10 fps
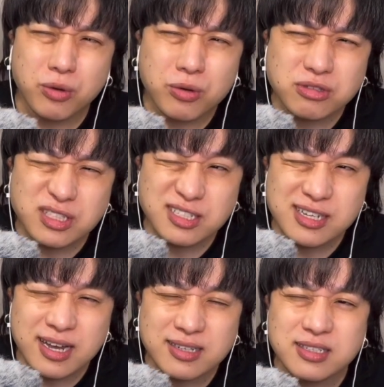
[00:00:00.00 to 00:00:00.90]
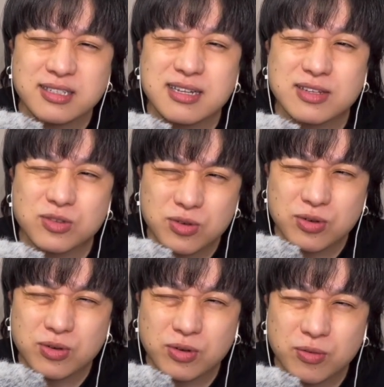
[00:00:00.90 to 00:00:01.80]
幼稚園児だ
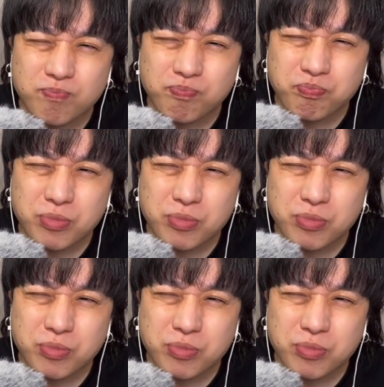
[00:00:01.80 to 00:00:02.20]
と、